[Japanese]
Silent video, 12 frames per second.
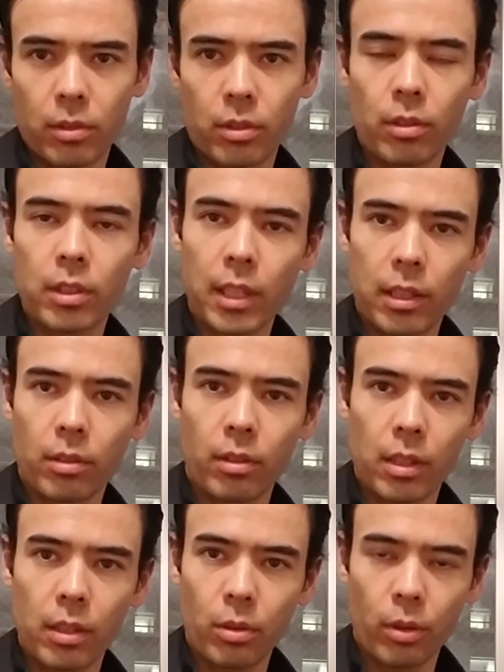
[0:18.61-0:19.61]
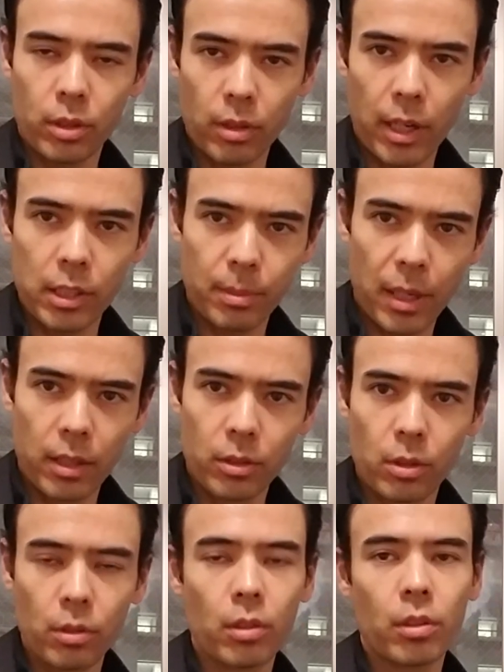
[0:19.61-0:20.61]
じゅうにさいの時に投資を始め、
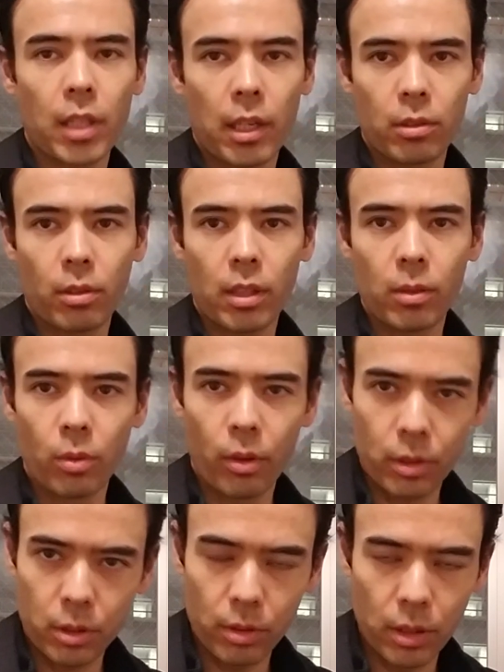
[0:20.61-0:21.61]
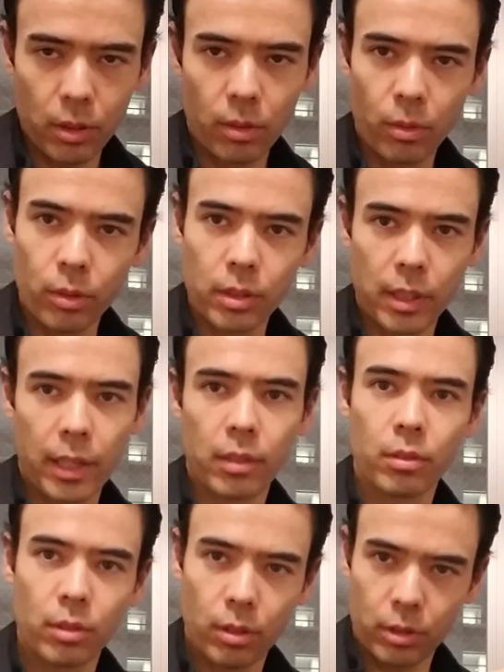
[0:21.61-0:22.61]
じゅうきゅうさいの時にウォールストリート、ウォール街、
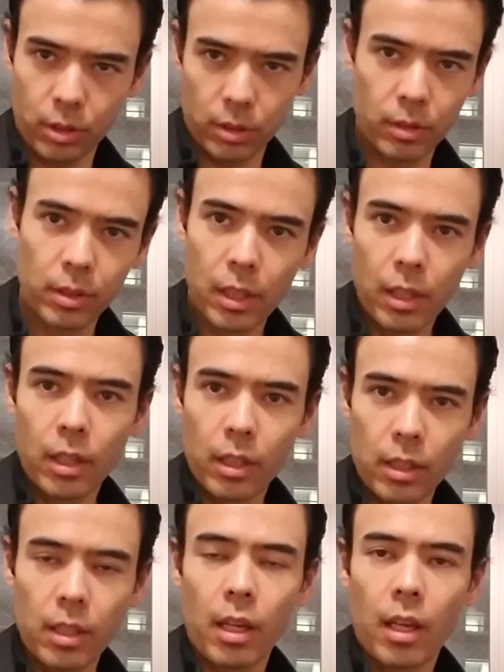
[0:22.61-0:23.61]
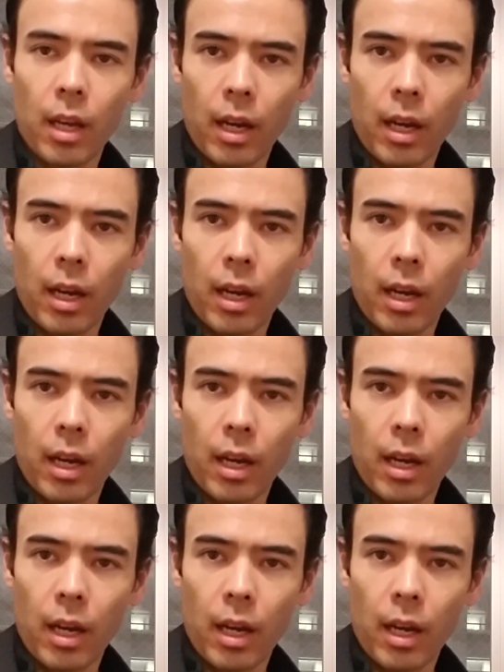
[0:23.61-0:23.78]
ニューヨーク州に、